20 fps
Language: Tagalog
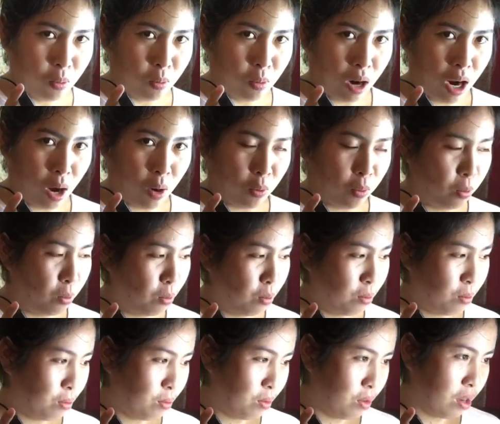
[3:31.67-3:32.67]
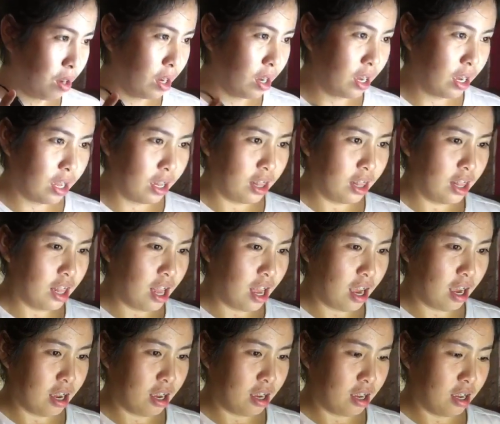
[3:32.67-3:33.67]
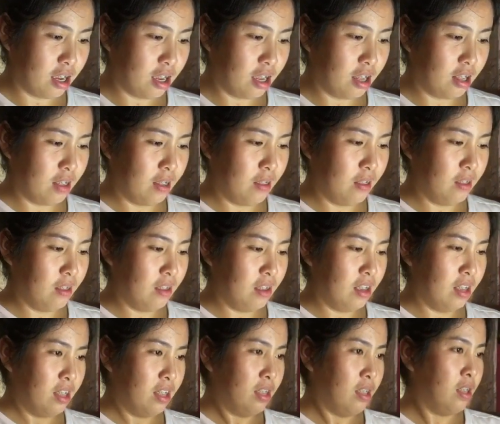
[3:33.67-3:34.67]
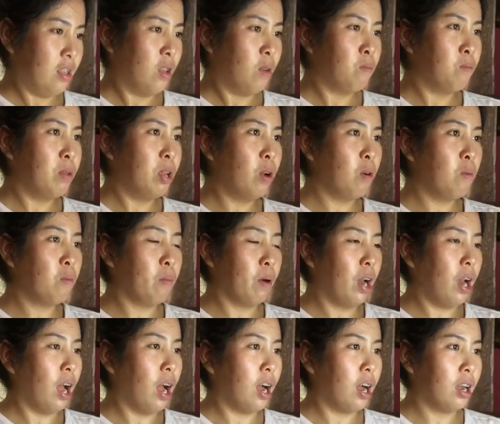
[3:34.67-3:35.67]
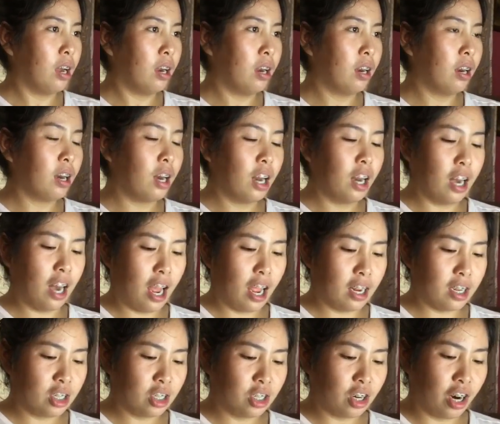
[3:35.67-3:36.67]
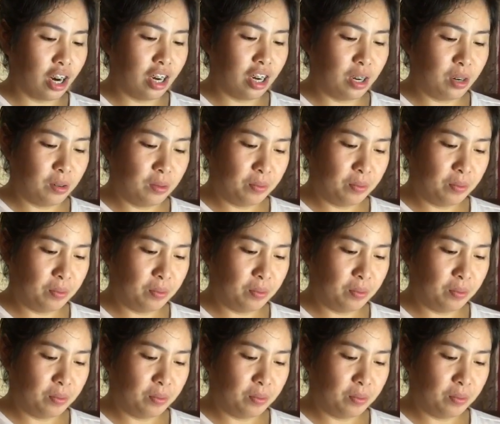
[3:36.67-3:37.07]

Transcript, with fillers: wow. It's a ring. It's a ring Bilog light. pala ang ring light, char.